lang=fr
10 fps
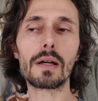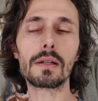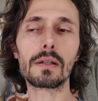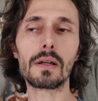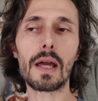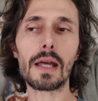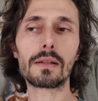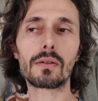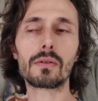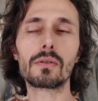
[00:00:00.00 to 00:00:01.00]
euh,
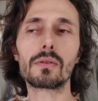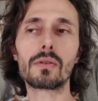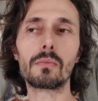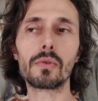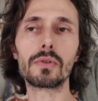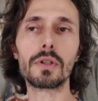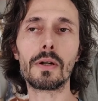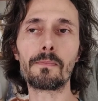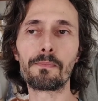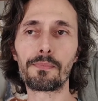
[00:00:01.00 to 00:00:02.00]
être, euh, comment
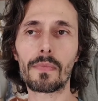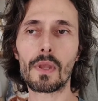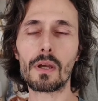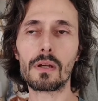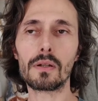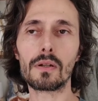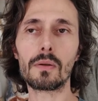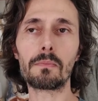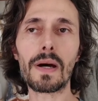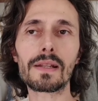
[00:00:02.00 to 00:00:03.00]
dire,
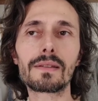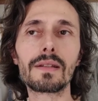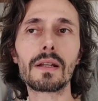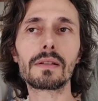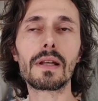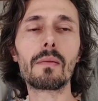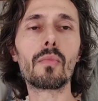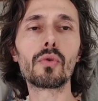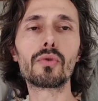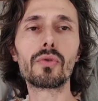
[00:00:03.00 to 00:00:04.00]
euh, partir d'un
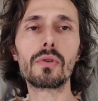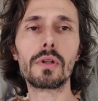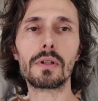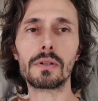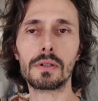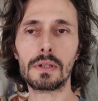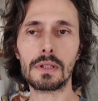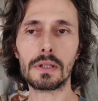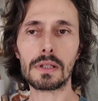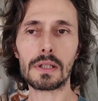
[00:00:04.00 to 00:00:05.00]
module
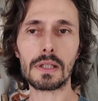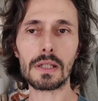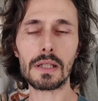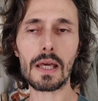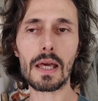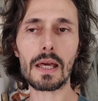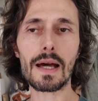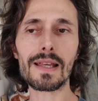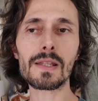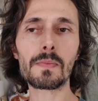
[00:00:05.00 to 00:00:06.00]
qui est
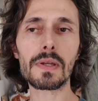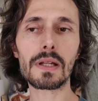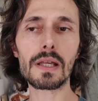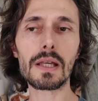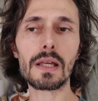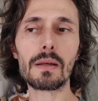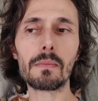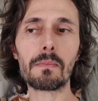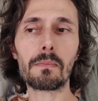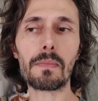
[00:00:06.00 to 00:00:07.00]
inspiré
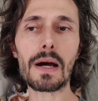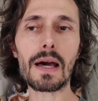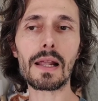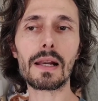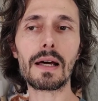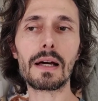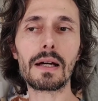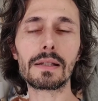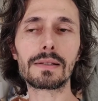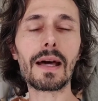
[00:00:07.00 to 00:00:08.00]
par
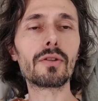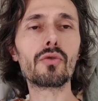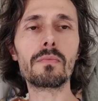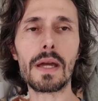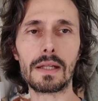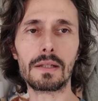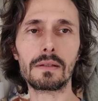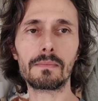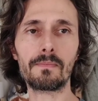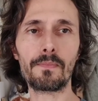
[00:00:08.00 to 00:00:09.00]
la taille
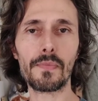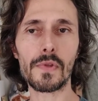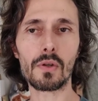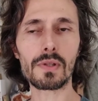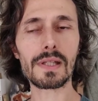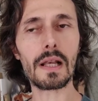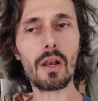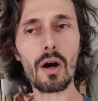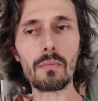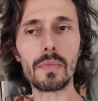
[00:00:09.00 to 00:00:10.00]
humaine. Donc c'est
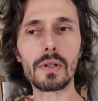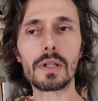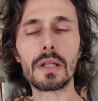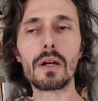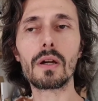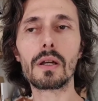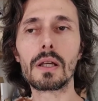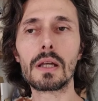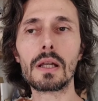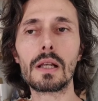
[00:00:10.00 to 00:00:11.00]
l'homme qui est
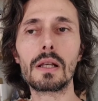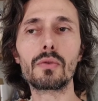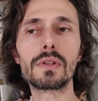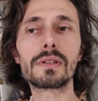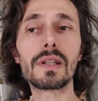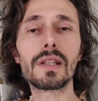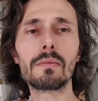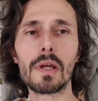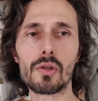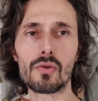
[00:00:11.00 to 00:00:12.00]
l'unité
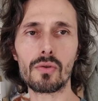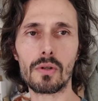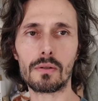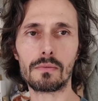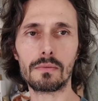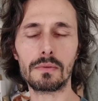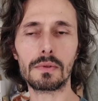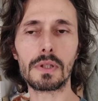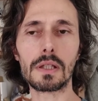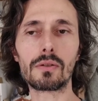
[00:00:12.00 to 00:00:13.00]
des mesures
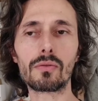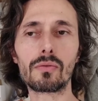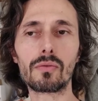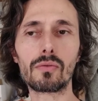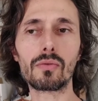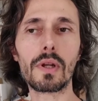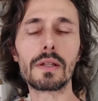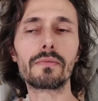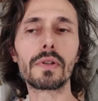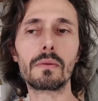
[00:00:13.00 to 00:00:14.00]
de tout
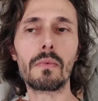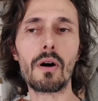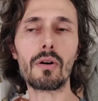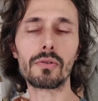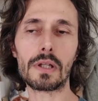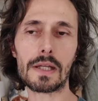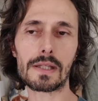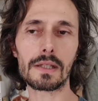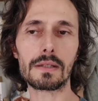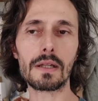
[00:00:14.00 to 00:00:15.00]
l'environnement de la
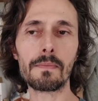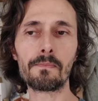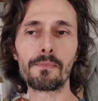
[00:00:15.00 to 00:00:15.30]
cité.